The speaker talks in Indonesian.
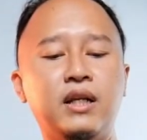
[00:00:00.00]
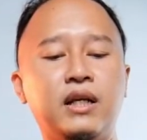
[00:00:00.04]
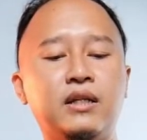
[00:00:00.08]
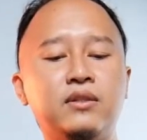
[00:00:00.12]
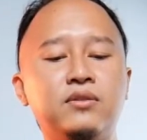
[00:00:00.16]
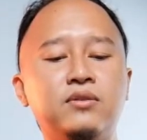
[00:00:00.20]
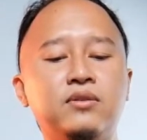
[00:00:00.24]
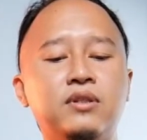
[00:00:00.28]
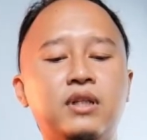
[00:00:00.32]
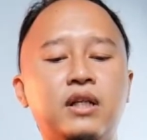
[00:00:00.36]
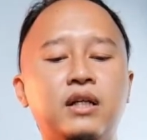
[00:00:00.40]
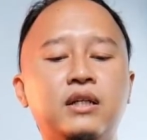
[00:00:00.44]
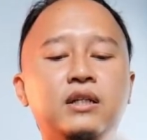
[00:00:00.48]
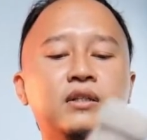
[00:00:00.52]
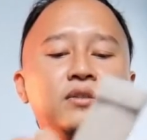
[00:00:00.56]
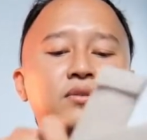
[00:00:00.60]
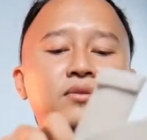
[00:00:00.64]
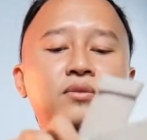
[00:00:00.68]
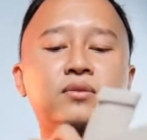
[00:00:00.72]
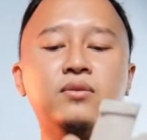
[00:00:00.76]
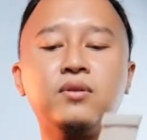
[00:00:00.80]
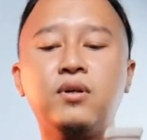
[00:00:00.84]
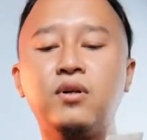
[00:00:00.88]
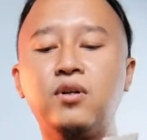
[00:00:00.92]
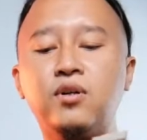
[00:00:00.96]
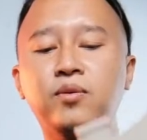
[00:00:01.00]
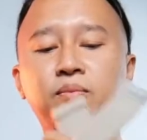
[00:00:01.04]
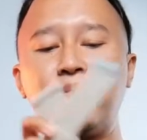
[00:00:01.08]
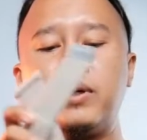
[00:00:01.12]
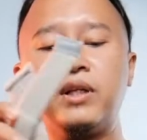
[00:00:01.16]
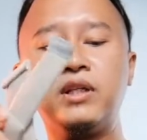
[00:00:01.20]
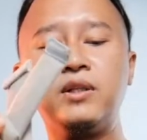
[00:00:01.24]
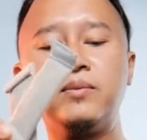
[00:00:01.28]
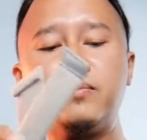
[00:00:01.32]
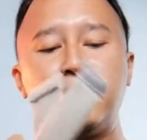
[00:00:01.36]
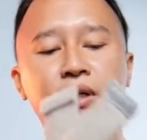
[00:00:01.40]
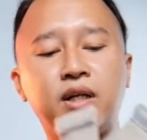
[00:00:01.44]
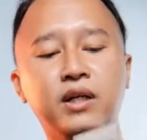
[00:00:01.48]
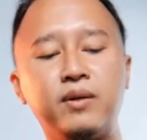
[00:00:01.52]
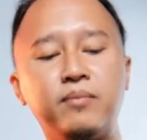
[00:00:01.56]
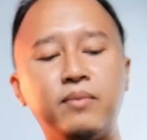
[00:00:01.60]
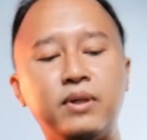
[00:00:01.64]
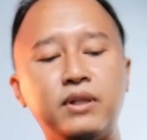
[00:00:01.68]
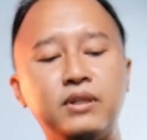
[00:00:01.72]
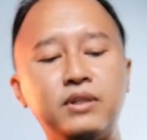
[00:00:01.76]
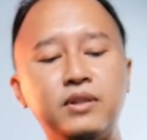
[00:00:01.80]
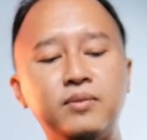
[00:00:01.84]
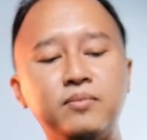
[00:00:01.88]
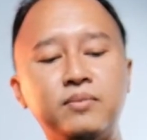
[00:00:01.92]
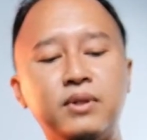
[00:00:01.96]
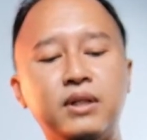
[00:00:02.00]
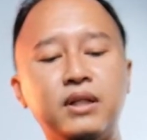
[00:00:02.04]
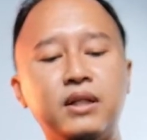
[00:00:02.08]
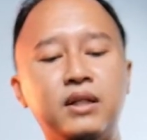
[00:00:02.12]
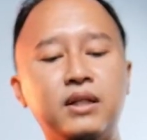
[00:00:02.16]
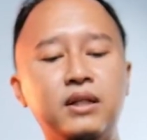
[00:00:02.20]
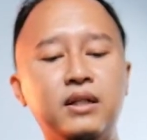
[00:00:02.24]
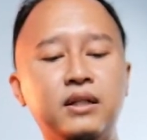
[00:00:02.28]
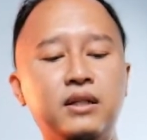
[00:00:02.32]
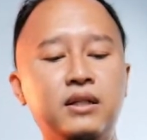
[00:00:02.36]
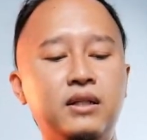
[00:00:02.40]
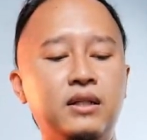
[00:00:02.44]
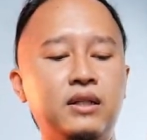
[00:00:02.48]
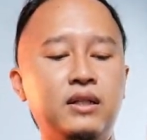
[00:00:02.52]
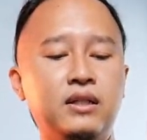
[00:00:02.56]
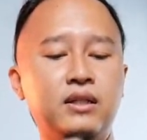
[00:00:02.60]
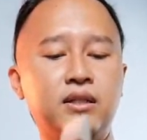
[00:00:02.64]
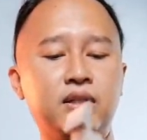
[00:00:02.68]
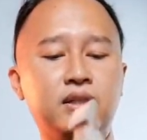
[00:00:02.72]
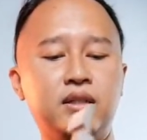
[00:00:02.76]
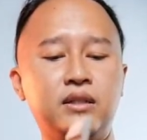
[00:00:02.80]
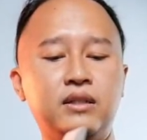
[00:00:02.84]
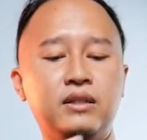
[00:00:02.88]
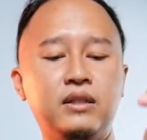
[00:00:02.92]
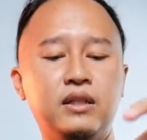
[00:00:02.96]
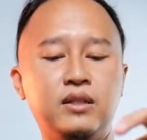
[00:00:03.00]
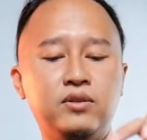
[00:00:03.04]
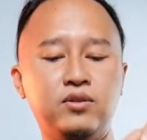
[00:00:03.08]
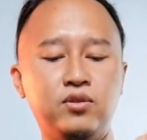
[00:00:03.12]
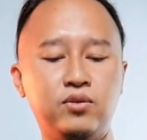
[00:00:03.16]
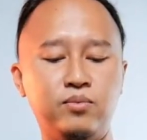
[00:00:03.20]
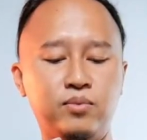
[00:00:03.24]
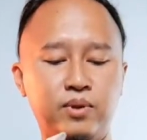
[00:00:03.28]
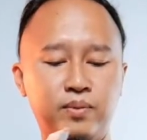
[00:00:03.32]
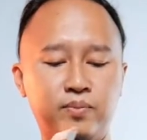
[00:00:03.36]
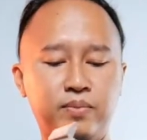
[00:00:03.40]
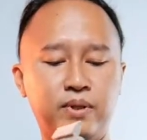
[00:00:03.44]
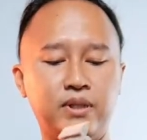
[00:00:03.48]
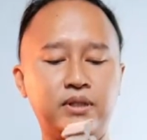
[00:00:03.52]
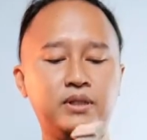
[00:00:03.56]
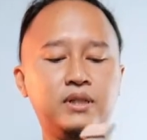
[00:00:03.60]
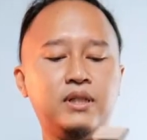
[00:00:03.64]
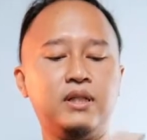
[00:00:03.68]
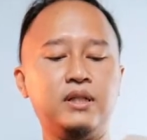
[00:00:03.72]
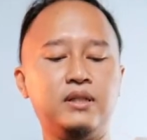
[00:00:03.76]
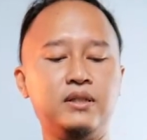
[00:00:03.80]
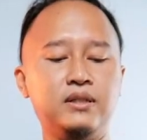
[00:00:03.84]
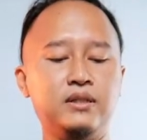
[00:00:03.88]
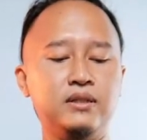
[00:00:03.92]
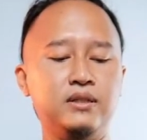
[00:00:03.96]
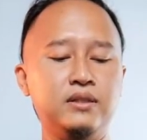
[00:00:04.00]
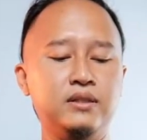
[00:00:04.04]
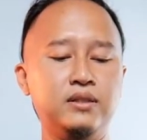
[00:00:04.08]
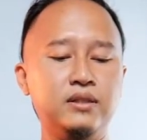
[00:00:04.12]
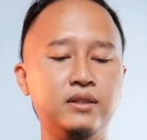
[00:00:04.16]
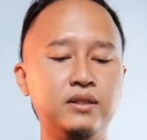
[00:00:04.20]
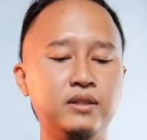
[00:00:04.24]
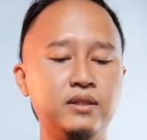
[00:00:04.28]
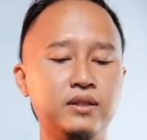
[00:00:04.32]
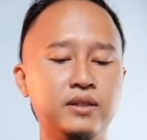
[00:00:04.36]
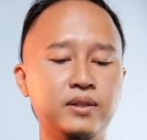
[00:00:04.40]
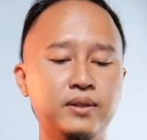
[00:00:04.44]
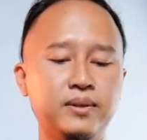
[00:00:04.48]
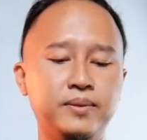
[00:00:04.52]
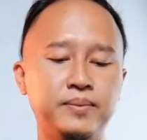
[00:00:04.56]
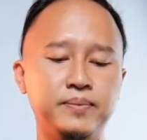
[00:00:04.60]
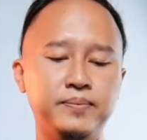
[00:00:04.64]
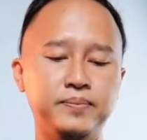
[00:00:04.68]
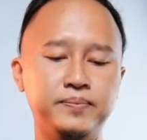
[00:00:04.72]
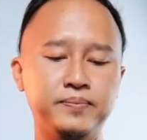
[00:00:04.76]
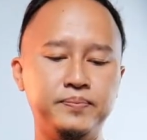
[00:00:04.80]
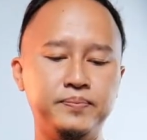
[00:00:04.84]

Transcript: lanjut lagi tuh kalau pengen dipakai maksimal kita coba pasang di sini ya